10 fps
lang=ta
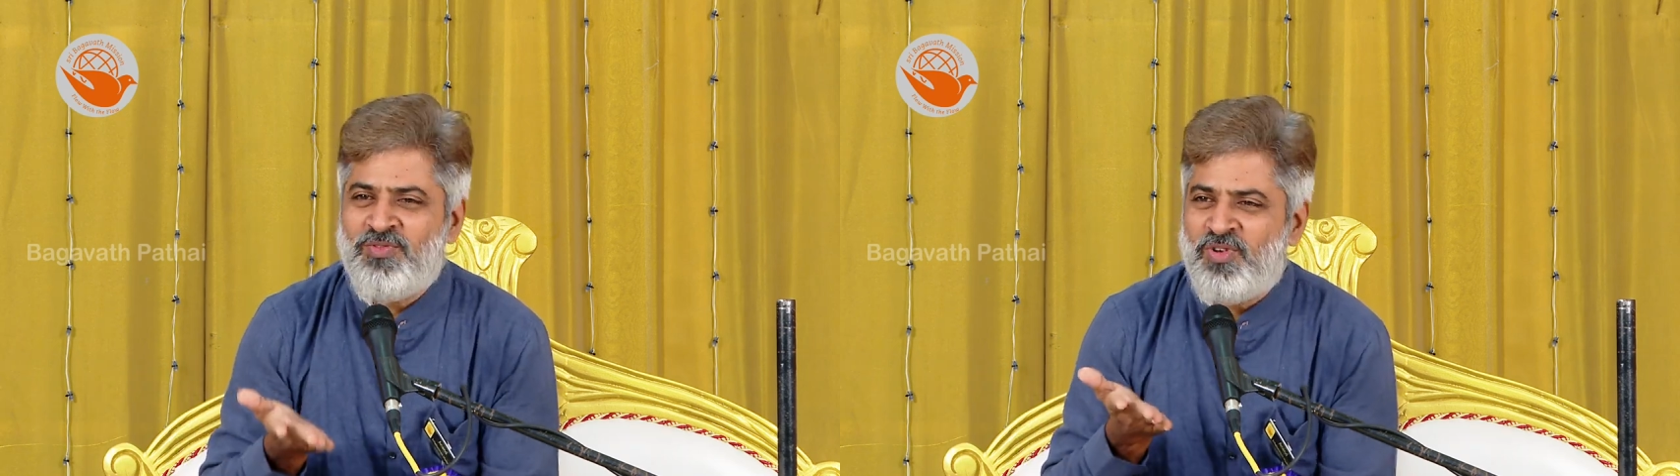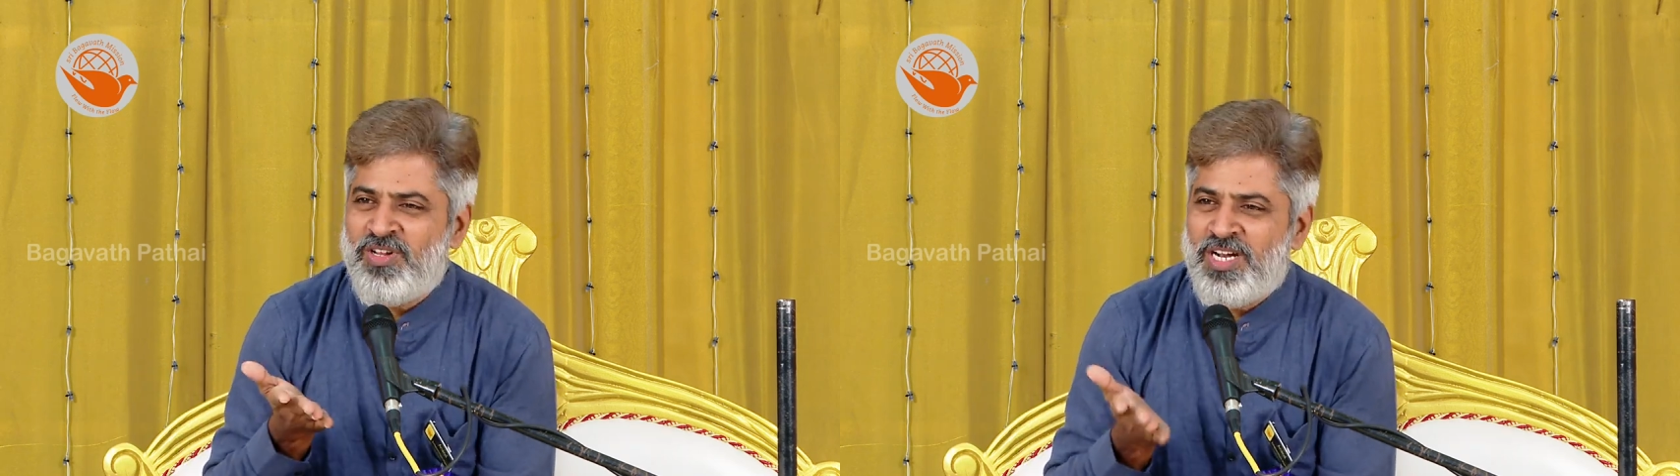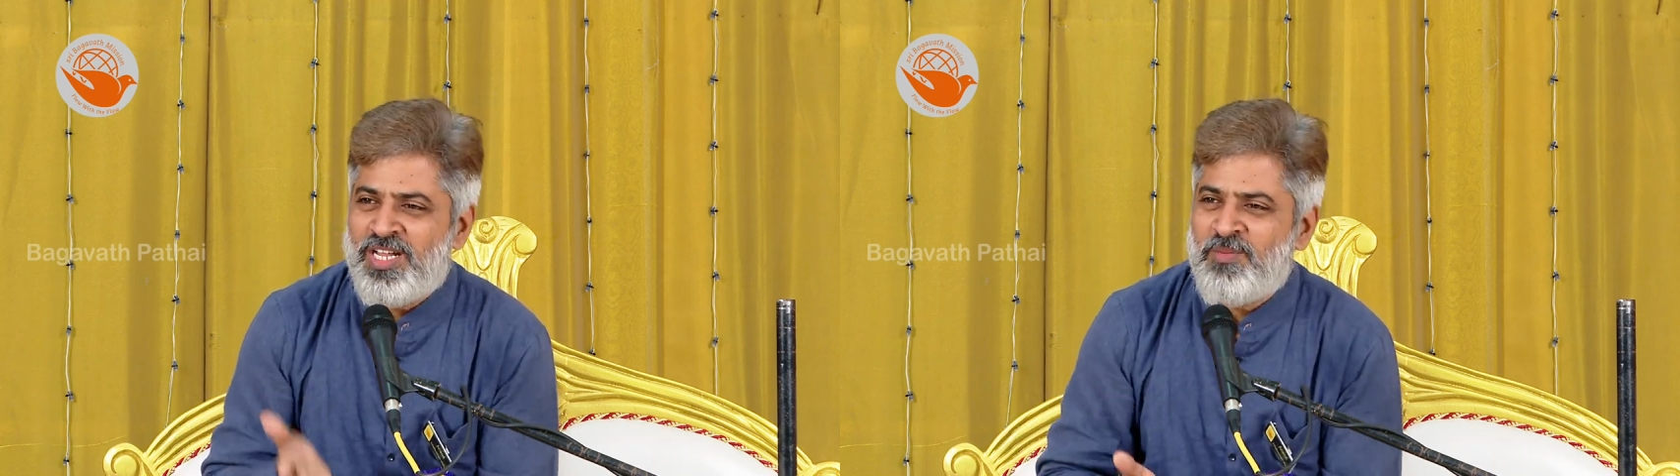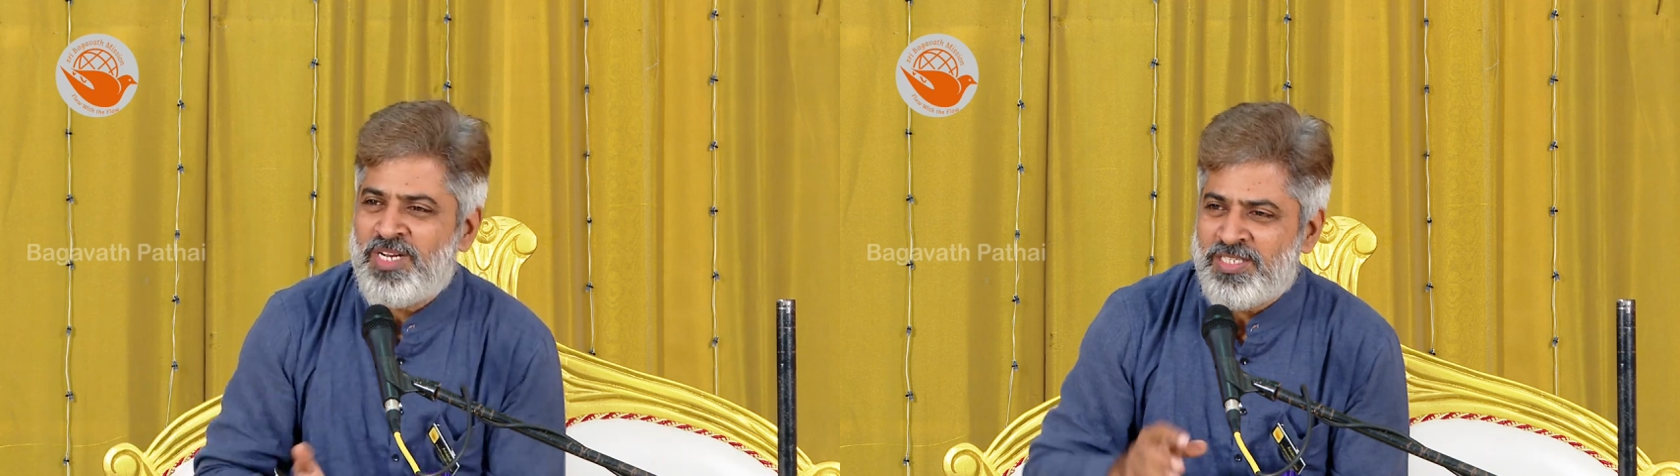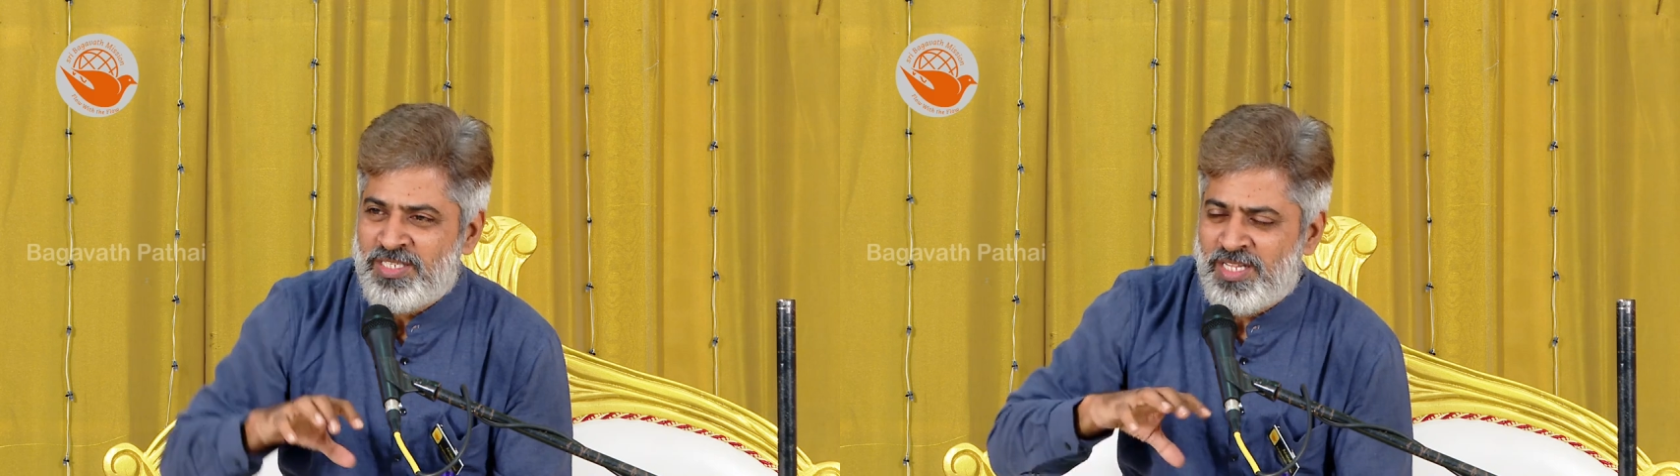இவ்வளோ நாளாக
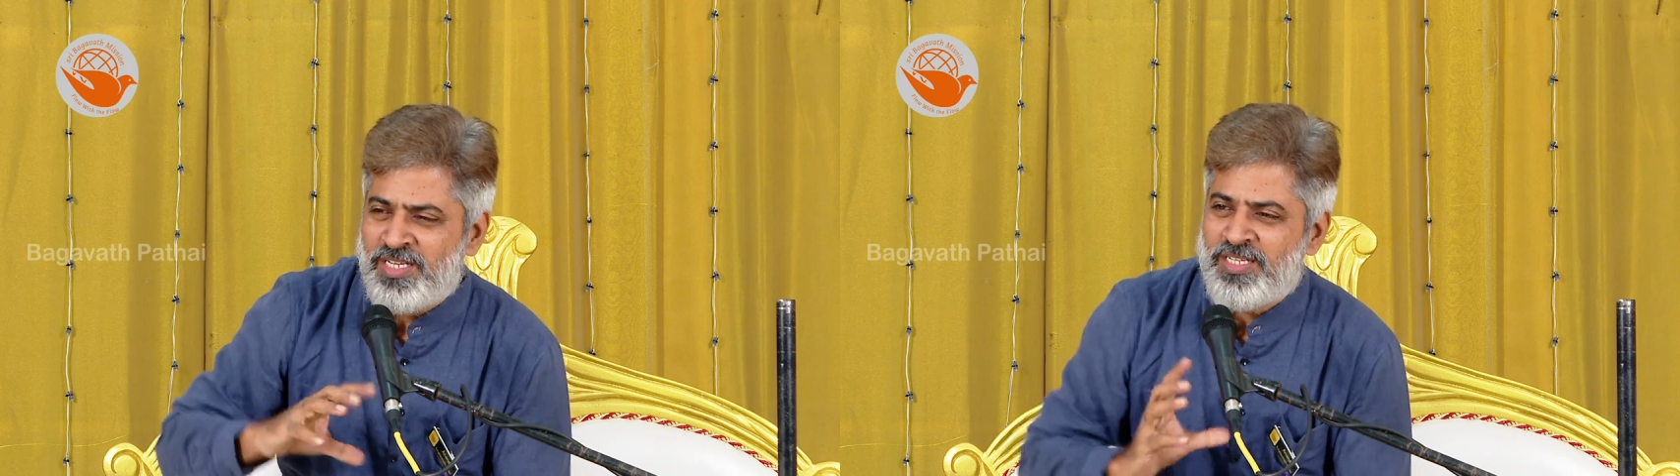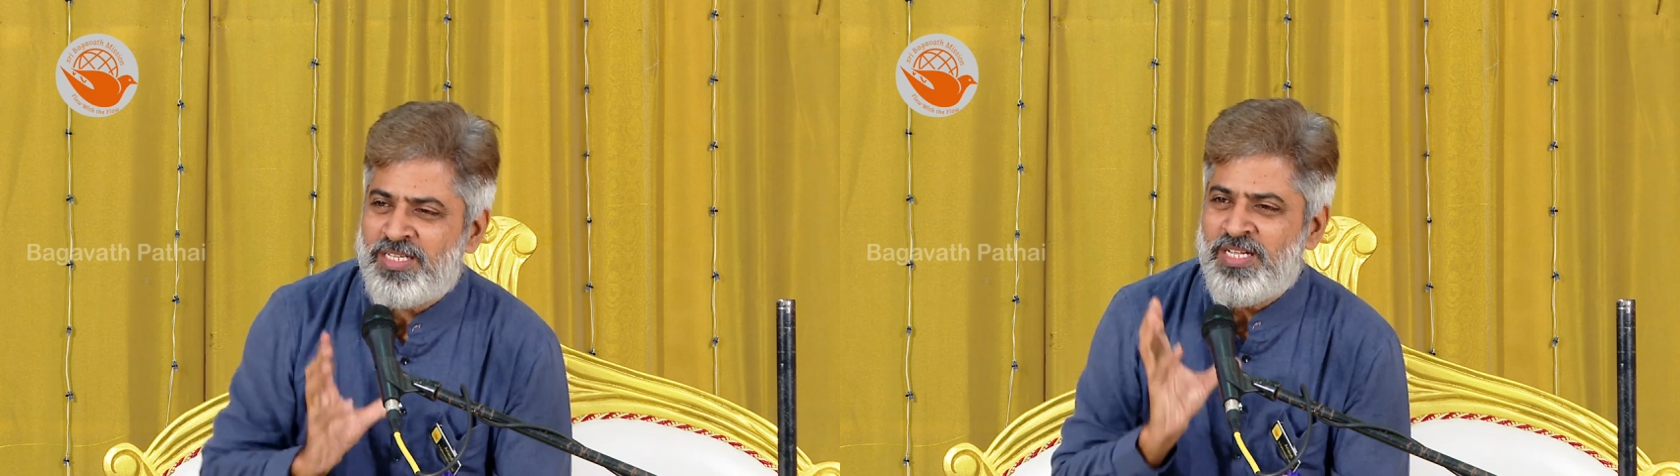மனசை தானே